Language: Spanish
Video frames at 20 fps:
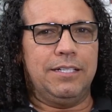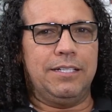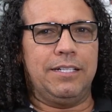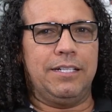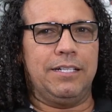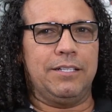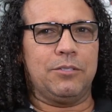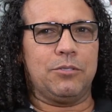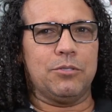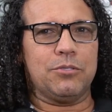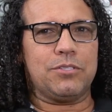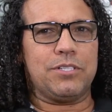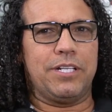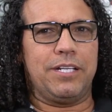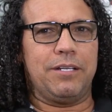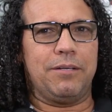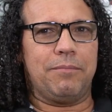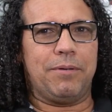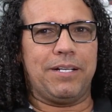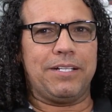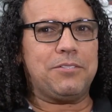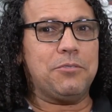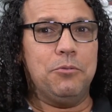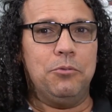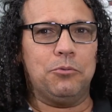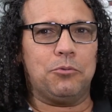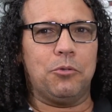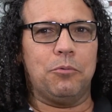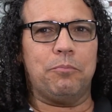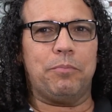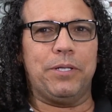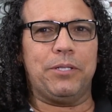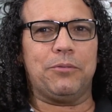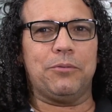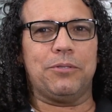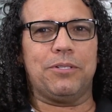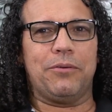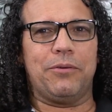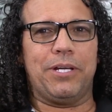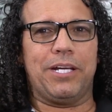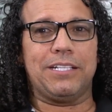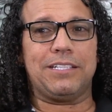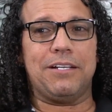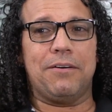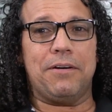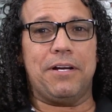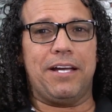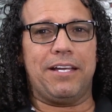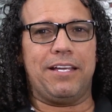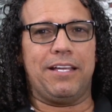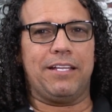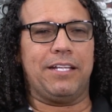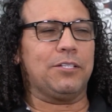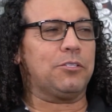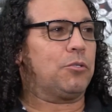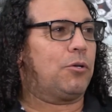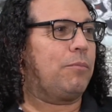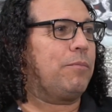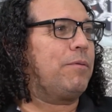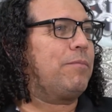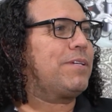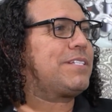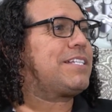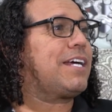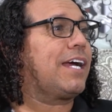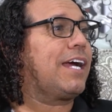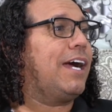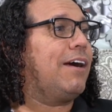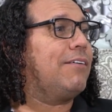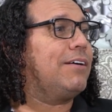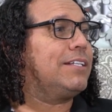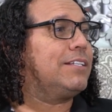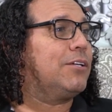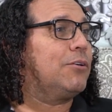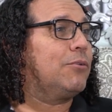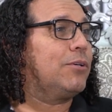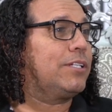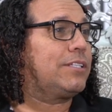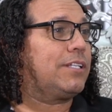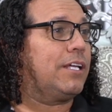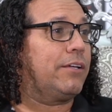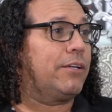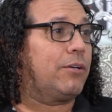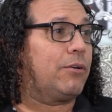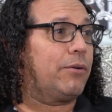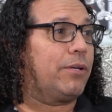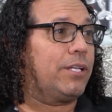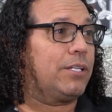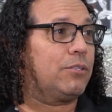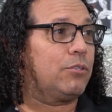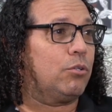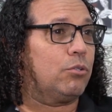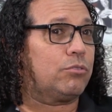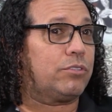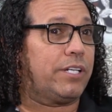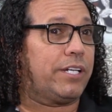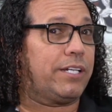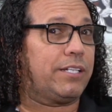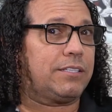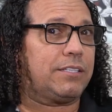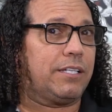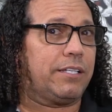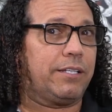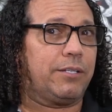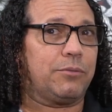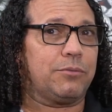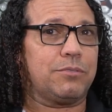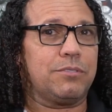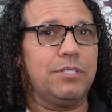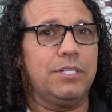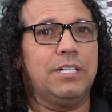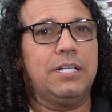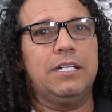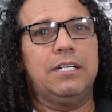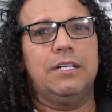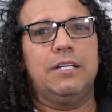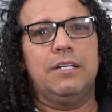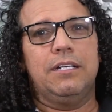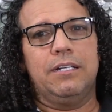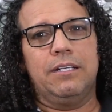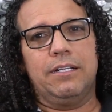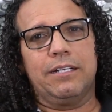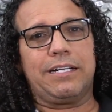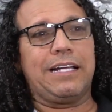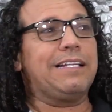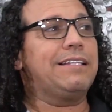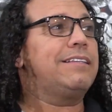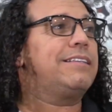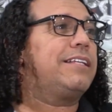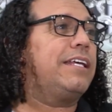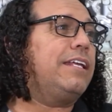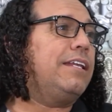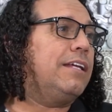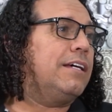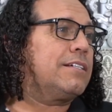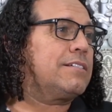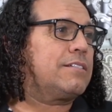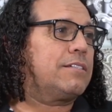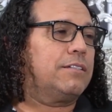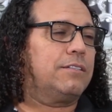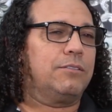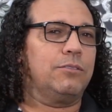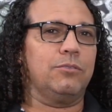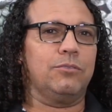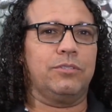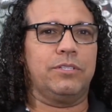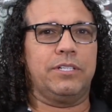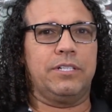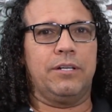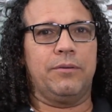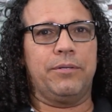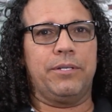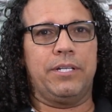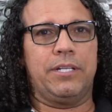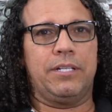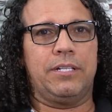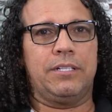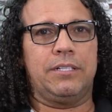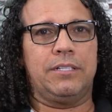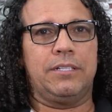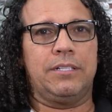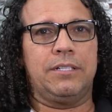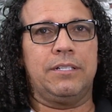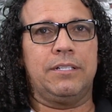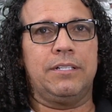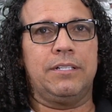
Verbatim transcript: y entonces, parece un trompito. Te vi que estaba allá adentro. A mí me sacaban de los estaderos. Habían dos, tres estaderos, eh, cantinas, eh, donde habían